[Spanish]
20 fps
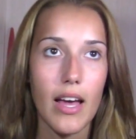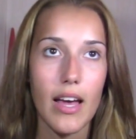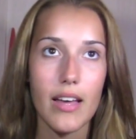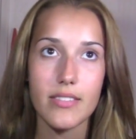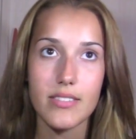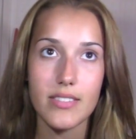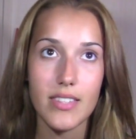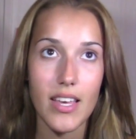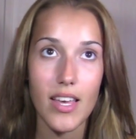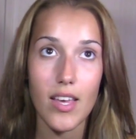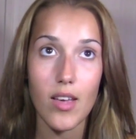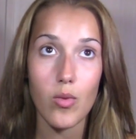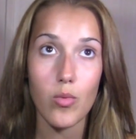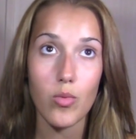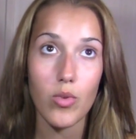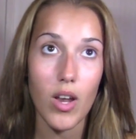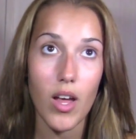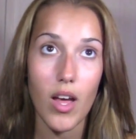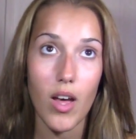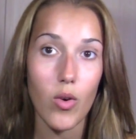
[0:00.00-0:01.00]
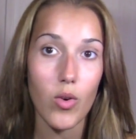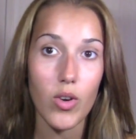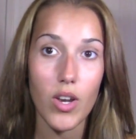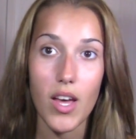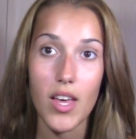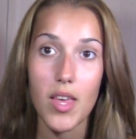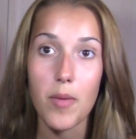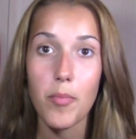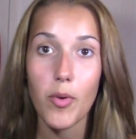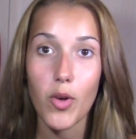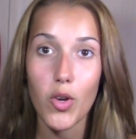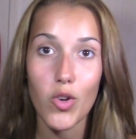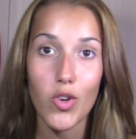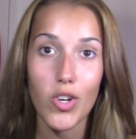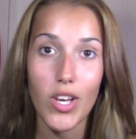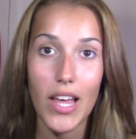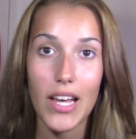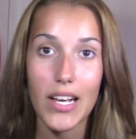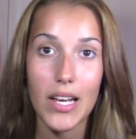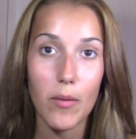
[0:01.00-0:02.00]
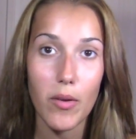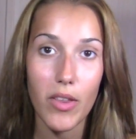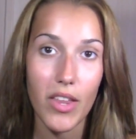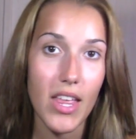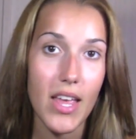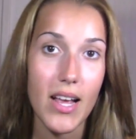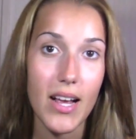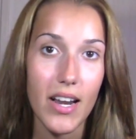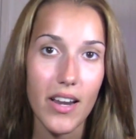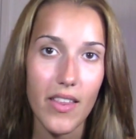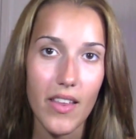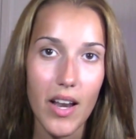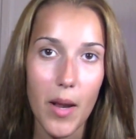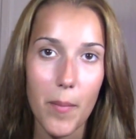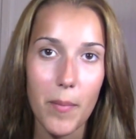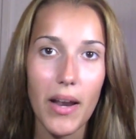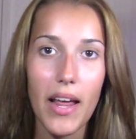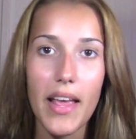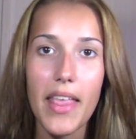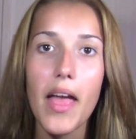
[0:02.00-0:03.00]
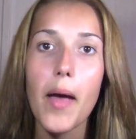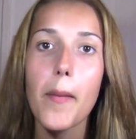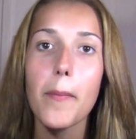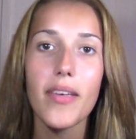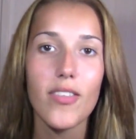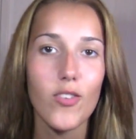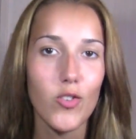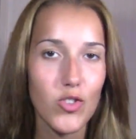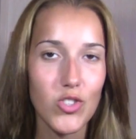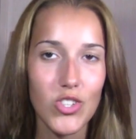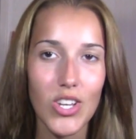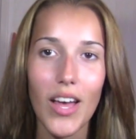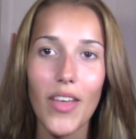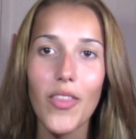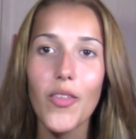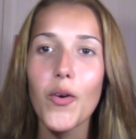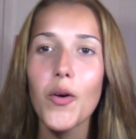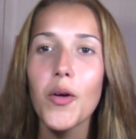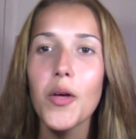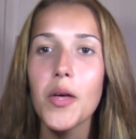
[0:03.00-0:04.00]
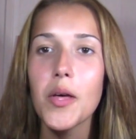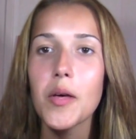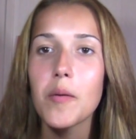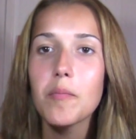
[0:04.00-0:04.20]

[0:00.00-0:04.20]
hace una hora y poco que acabo de llegar de la playa, me he duchado,